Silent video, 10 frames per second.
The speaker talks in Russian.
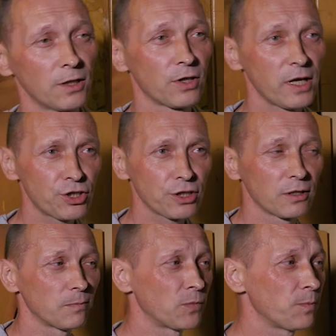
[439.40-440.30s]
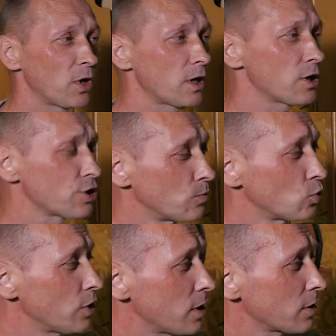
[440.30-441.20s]
Дальше мы покажем
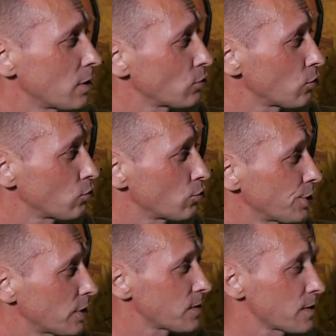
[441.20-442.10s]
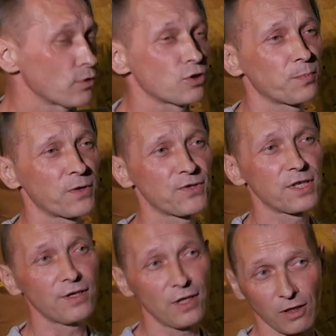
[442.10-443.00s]
удары, которые уже касаются
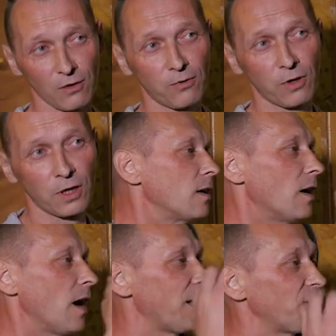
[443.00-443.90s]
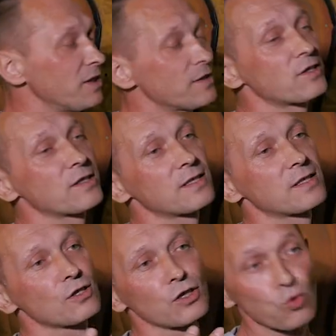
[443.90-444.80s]
профессионалов. Один
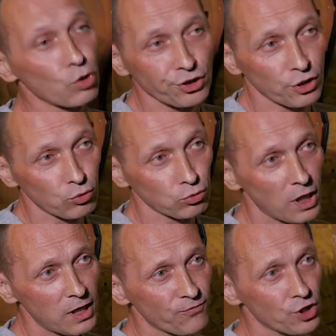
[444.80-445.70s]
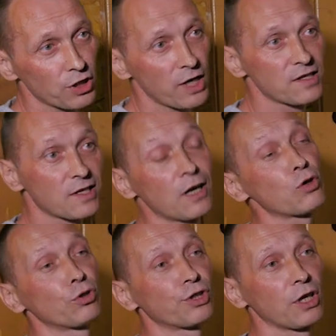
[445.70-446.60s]
из сложных ударов считается
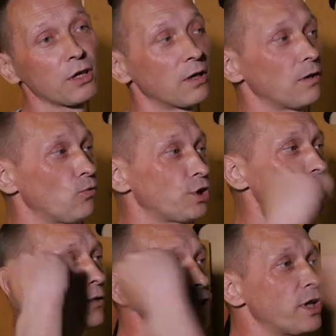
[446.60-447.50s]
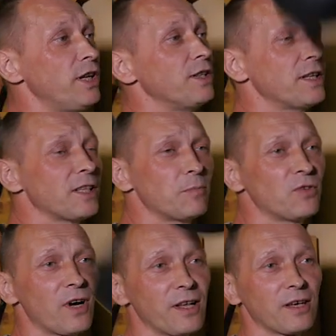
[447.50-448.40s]
короткий. Вот это вот длинное
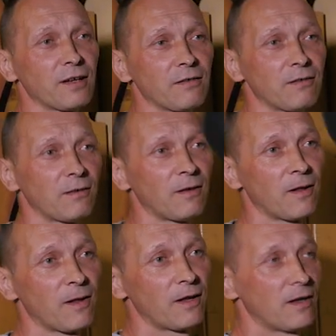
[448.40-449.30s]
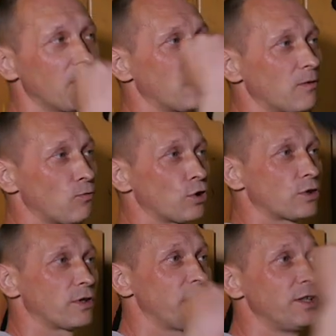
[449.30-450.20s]
набивание.
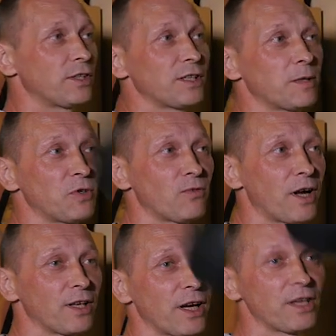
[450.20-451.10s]
Вот, длинное набивание.